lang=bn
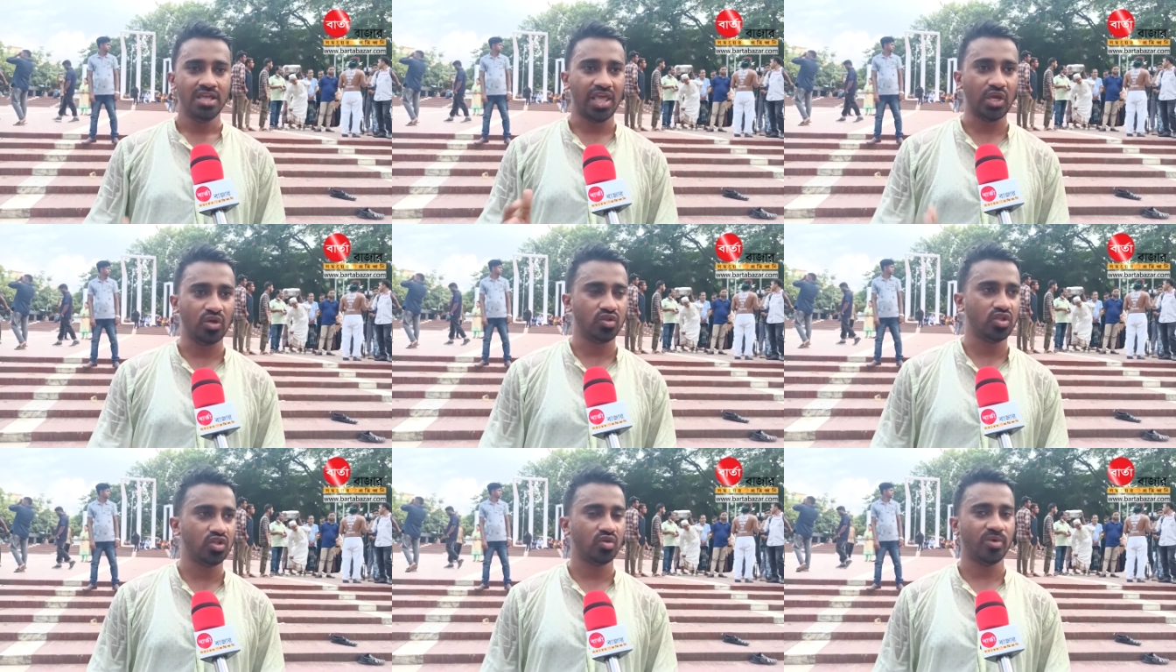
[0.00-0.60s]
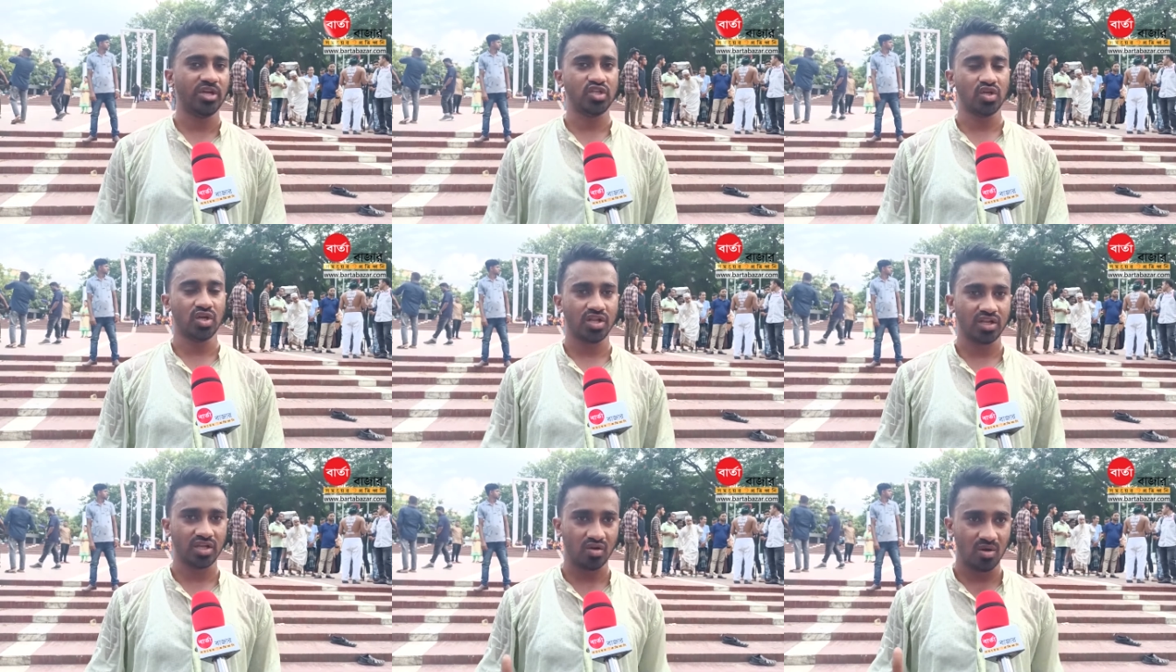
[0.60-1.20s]
এই কর্তৃত্ববাদী
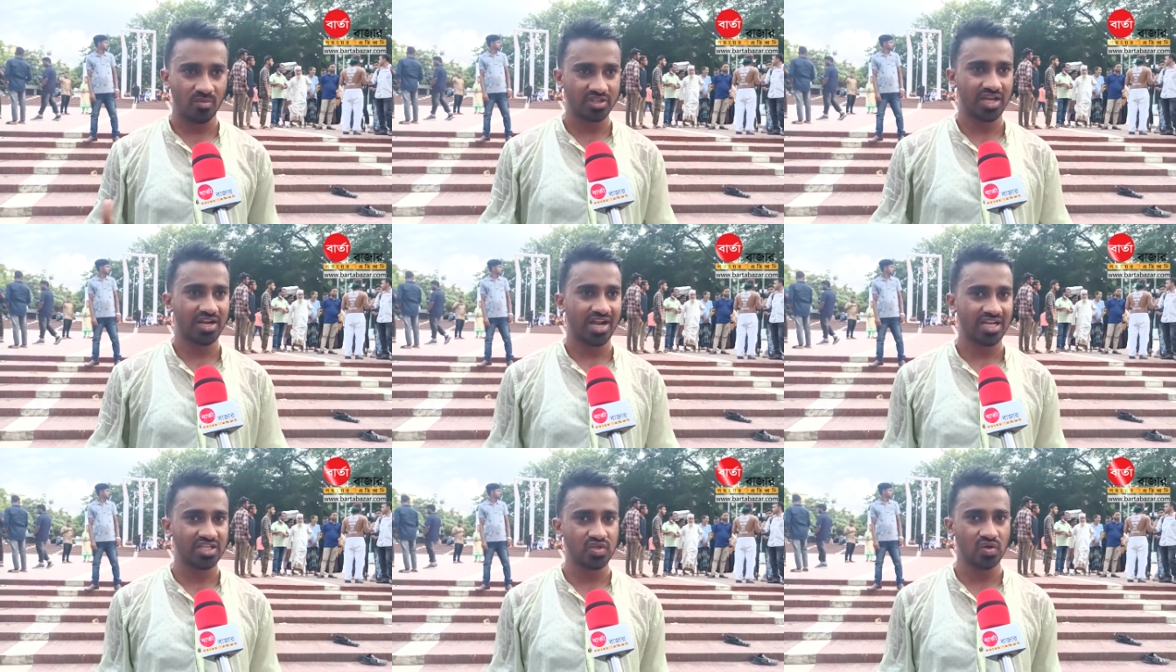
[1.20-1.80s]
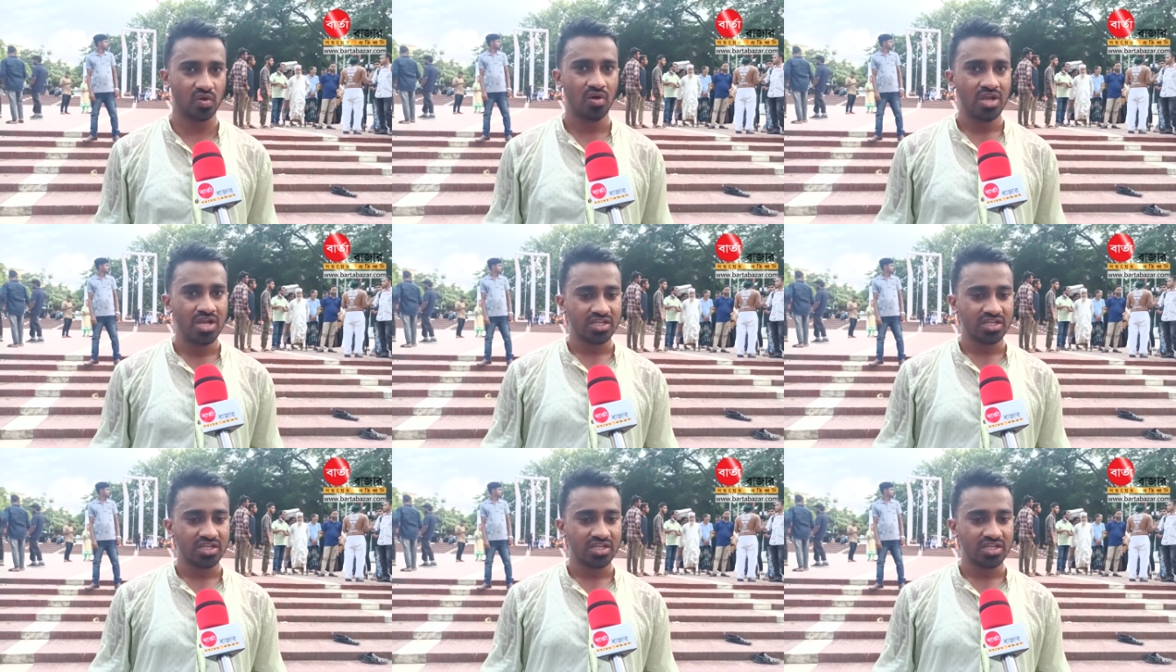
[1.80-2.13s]
সরকারকে ক্ষমতায় রাখার জন্য